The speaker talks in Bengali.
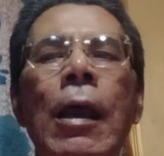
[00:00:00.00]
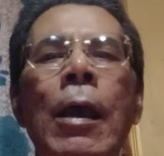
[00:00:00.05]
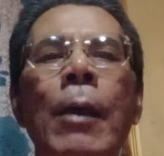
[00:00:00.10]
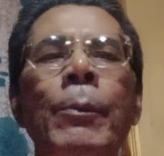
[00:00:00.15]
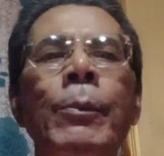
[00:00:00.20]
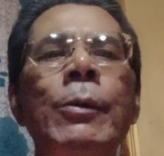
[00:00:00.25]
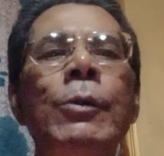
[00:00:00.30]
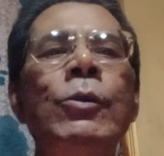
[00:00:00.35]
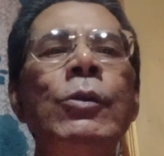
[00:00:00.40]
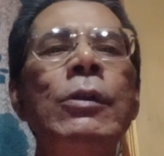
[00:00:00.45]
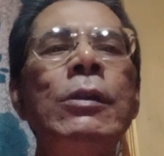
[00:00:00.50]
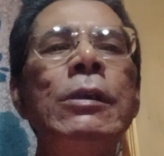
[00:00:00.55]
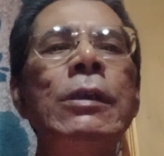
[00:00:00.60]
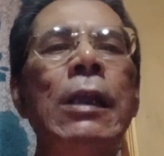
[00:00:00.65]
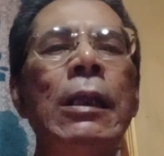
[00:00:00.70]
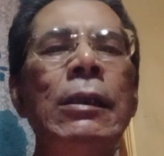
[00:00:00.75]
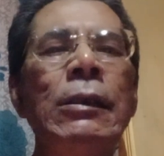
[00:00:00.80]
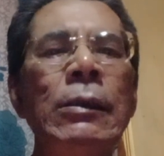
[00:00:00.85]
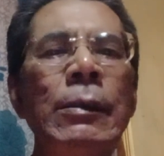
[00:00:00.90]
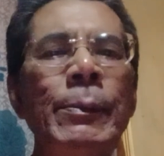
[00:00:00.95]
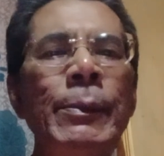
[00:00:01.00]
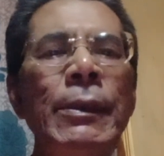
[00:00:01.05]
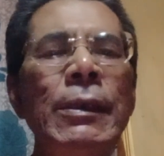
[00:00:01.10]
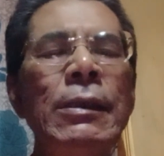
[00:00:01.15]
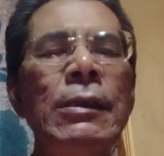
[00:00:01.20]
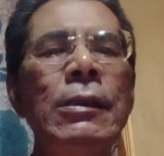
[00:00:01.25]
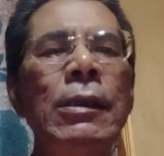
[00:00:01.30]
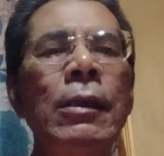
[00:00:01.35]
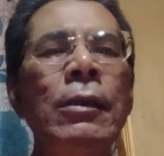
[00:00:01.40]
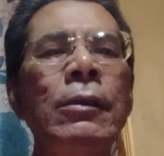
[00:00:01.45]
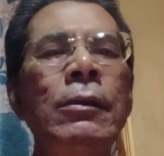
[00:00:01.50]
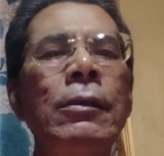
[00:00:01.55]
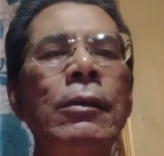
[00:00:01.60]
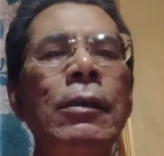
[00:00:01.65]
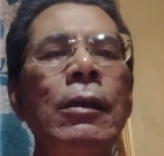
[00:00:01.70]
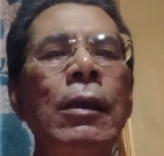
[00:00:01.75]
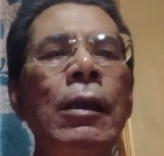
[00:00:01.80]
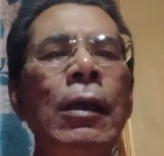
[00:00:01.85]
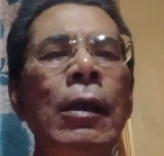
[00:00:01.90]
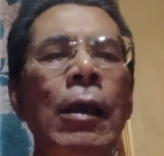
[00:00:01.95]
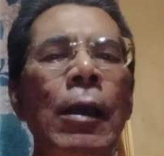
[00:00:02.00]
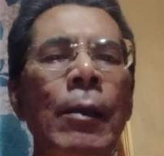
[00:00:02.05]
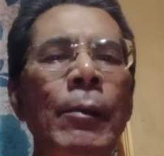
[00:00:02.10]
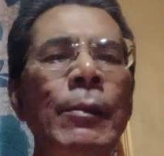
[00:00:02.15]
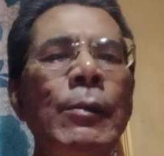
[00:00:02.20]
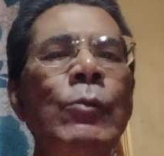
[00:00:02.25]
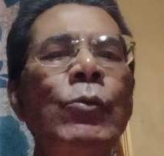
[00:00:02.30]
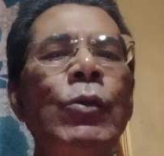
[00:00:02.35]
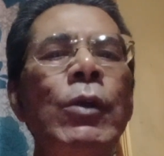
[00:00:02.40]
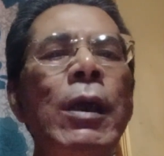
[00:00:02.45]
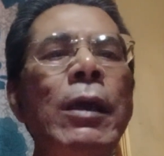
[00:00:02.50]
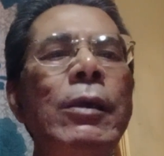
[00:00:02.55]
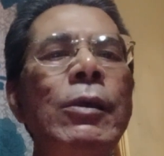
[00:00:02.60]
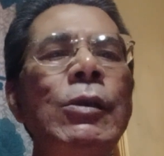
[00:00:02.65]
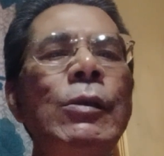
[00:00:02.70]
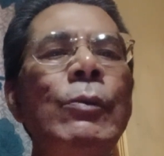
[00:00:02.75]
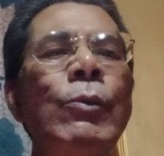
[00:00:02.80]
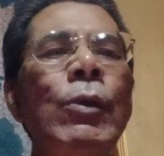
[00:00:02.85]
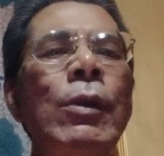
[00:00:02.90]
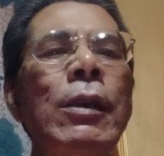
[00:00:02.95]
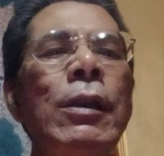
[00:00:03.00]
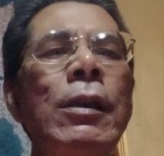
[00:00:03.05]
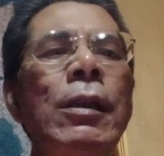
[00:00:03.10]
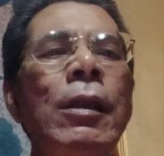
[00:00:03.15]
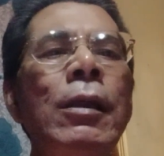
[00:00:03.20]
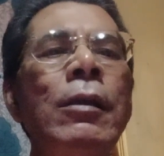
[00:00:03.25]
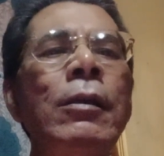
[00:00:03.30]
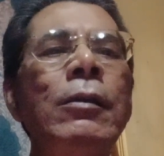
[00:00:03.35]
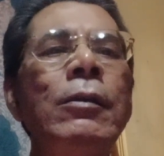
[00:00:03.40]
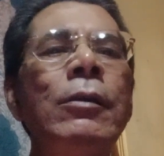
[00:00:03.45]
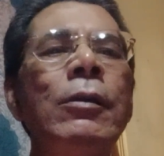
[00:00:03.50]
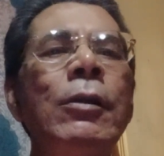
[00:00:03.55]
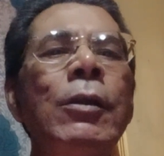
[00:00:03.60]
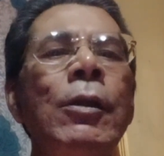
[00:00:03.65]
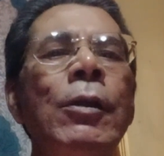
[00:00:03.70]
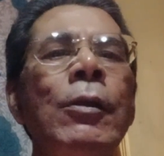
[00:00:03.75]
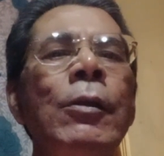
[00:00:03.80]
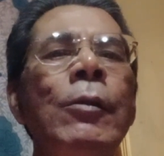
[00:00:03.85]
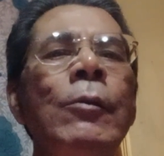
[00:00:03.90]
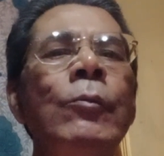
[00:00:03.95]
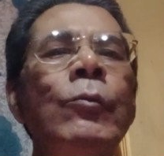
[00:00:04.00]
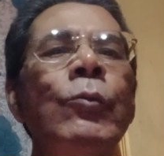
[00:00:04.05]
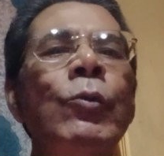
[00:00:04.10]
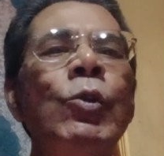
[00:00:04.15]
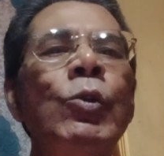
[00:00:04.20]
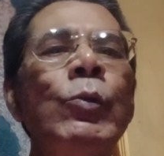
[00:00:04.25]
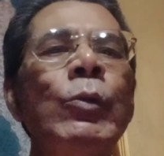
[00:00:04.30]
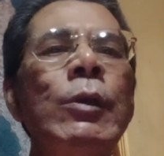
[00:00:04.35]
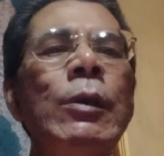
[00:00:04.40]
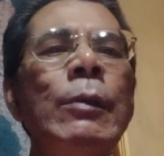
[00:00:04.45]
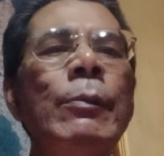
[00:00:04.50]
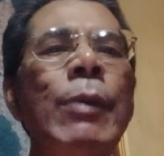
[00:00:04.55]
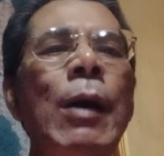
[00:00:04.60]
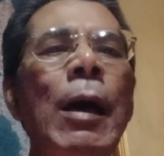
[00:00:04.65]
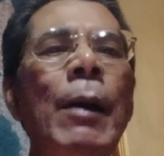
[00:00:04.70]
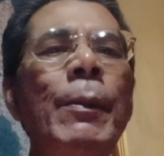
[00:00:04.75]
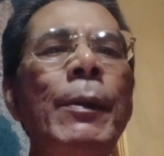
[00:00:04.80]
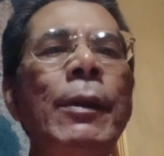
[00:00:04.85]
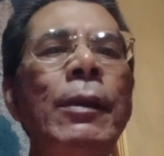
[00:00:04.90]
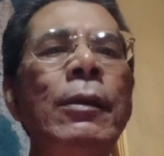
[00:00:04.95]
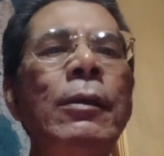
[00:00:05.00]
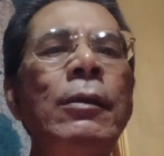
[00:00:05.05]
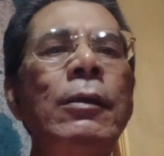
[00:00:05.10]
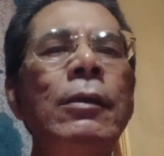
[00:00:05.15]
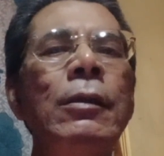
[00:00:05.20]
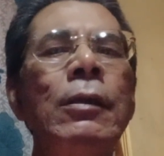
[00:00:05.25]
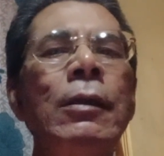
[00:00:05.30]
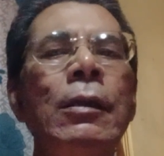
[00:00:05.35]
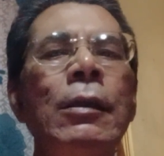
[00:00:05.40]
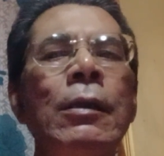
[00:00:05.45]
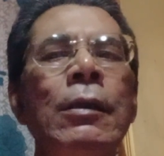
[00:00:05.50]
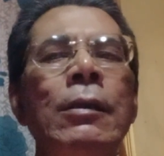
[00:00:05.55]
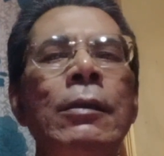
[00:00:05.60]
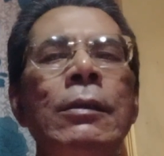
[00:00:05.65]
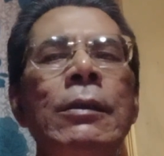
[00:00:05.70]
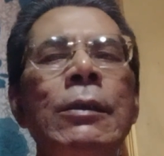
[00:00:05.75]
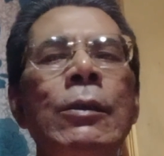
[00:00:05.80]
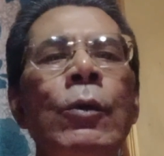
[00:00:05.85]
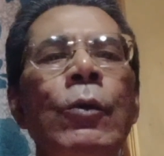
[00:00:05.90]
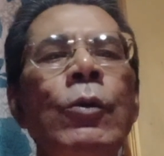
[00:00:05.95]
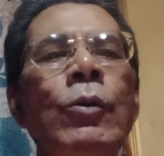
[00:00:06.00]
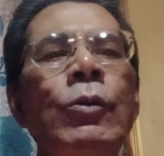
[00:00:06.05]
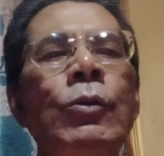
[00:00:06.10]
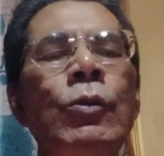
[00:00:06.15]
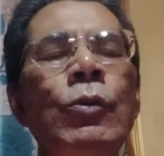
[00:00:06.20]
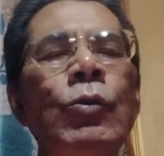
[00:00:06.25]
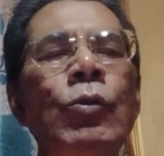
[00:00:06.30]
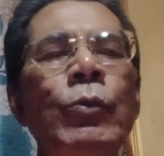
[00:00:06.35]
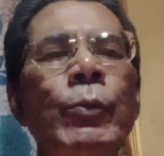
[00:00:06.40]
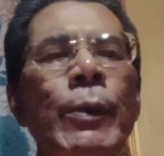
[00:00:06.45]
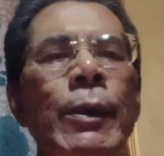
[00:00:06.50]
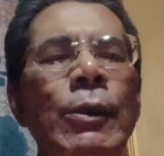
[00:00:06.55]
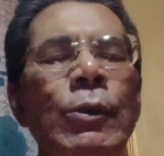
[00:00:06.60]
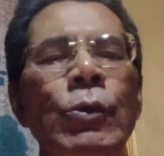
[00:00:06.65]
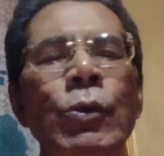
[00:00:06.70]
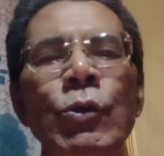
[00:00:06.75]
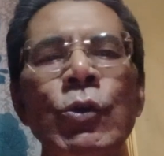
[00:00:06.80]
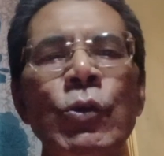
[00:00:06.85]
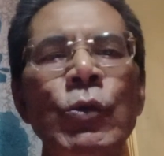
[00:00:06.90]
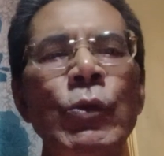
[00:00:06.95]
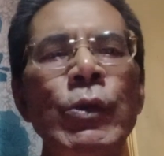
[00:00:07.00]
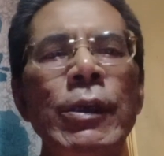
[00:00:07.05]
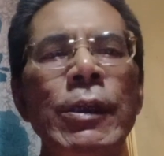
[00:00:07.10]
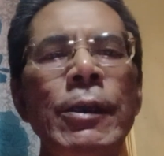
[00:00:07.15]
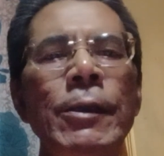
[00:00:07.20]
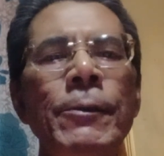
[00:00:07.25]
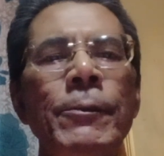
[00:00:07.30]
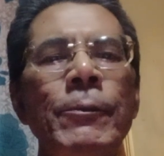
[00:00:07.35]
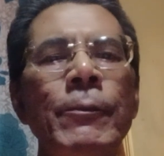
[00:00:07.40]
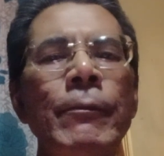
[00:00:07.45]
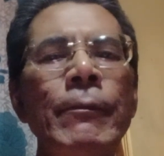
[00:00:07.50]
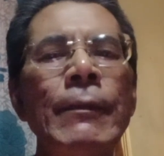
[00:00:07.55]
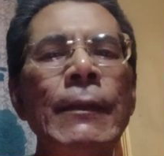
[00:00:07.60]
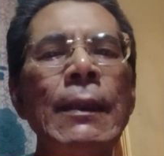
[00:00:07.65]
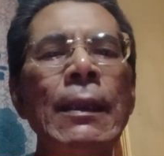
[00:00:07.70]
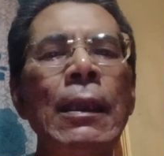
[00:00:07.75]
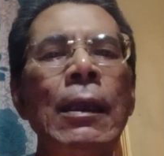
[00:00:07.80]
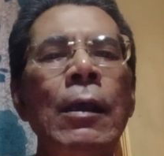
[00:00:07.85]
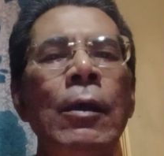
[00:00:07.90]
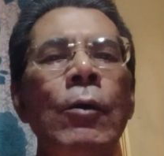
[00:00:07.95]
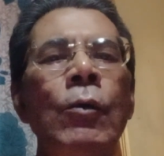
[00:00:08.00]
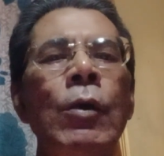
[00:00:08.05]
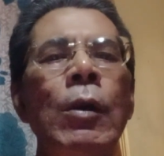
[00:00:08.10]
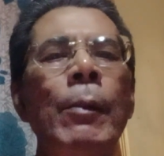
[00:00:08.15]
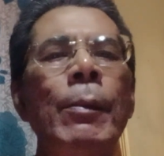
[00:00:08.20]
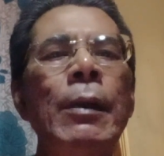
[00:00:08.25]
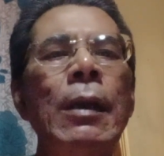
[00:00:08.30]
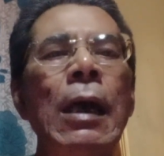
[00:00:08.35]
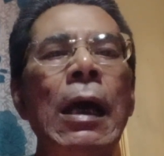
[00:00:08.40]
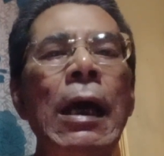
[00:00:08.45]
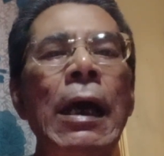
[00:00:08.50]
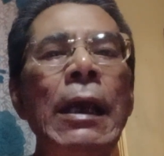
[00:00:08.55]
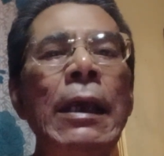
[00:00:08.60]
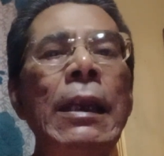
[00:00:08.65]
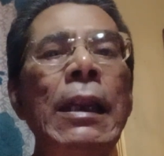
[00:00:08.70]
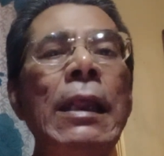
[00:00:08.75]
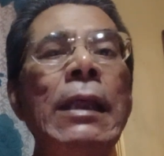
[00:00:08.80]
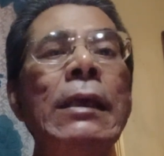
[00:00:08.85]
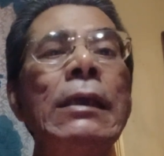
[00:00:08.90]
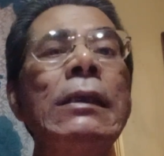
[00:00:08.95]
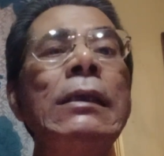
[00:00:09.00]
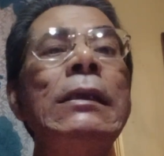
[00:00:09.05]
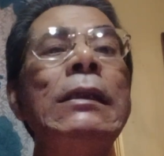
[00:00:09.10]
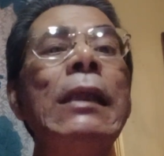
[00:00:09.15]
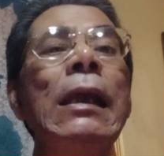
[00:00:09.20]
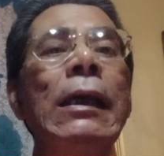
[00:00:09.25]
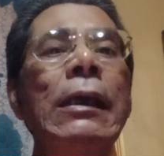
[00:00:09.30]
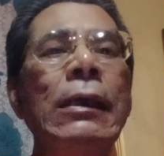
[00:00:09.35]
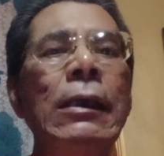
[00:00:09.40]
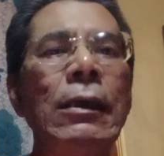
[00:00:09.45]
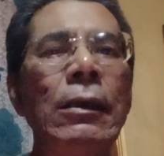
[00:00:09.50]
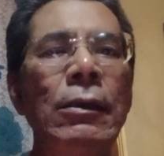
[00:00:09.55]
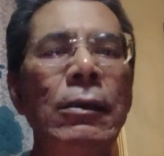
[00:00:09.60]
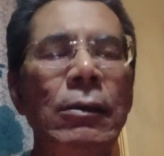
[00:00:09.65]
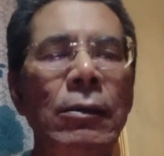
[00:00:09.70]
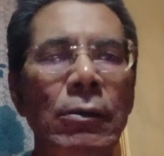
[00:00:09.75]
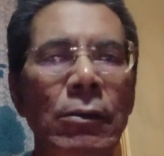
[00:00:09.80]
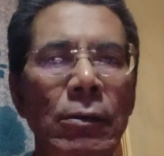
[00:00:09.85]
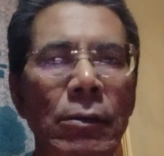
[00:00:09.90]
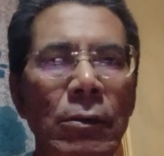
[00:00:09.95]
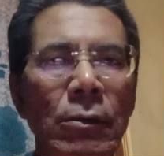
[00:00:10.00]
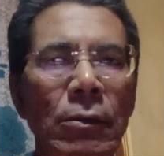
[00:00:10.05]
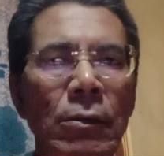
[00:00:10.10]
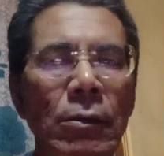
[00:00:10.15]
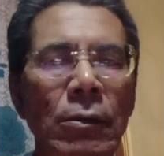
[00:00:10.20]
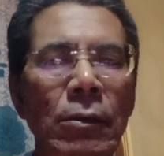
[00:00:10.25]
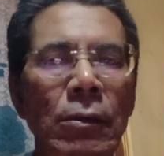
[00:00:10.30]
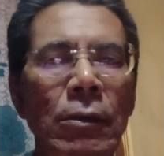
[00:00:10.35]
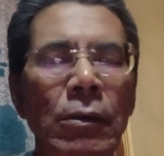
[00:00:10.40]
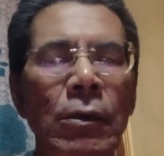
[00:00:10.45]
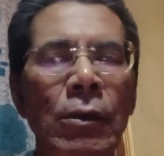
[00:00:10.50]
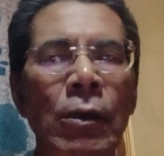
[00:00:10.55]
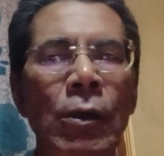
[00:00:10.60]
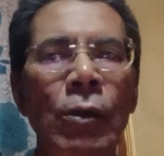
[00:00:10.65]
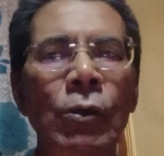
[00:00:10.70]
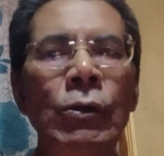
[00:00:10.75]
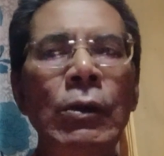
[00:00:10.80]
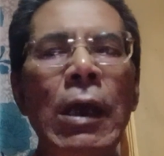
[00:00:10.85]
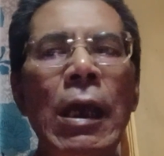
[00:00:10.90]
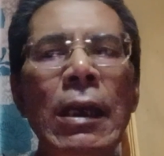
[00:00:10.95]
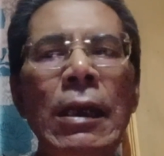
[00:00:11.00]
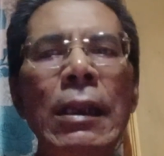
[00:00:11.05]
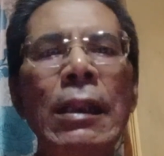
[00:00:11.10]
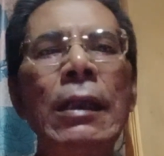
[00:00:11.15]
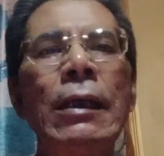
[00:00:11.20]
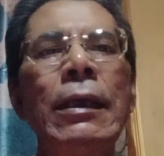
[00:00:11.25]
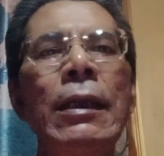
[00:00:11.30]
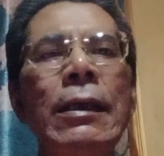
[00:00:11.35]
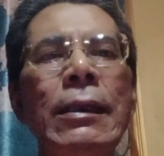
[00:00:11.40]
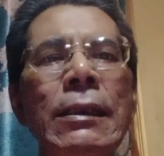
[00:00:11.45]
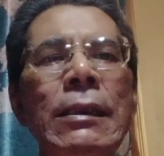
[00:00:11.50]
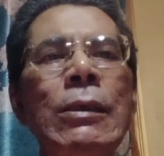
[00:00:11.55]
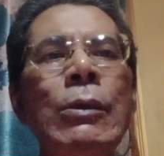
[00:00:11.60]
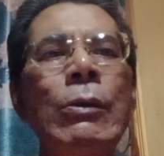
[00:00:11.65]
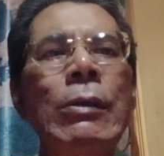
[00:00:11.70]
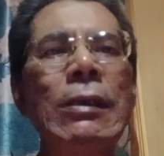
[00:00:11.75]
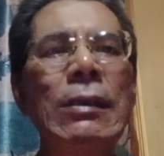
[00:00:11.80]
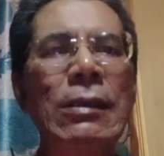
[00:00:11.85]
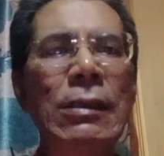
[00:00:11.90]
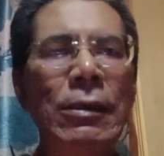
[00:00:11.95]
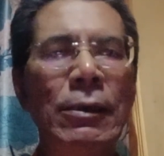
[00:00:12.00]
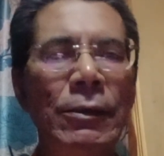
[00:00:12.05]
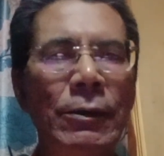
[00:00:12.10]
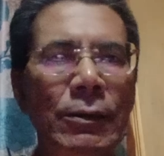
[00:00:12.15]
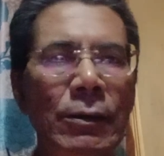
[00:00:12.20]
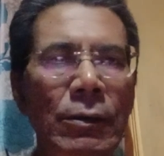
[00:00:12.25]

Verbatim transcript: আপনি যদি জানতে পেরে যান আপনি মুখে কিছু বলেন না মনে মনে ভাবেন যে ওই তো রূপের ধুচুনি ওরা আবার আয়নায় কি দেখে অত আয়না দেখার কি হয়েছে